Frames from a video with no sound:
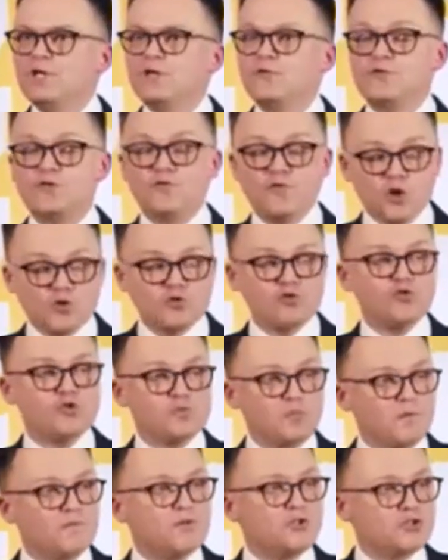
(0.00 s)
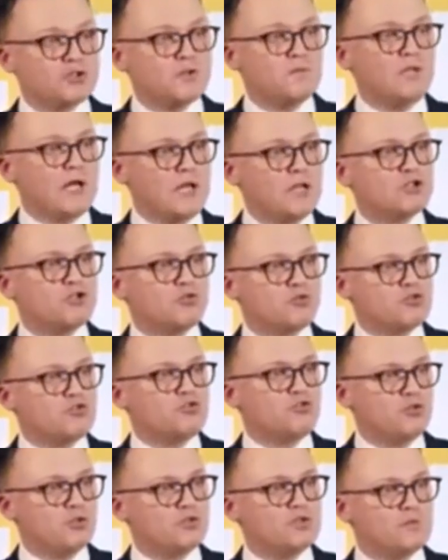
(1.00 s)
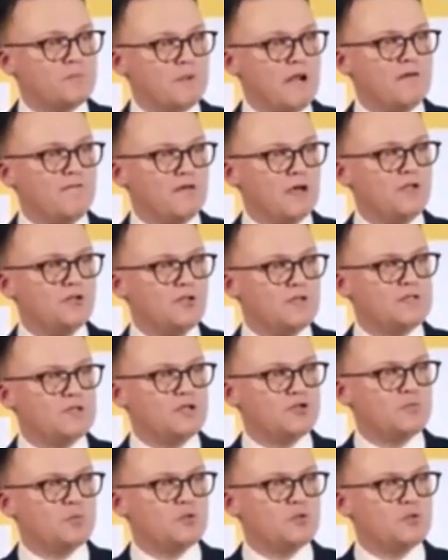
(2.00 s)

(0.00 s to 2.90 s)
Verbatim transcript: W związku z powyższym należy usunąć sprawa, i to jest nasz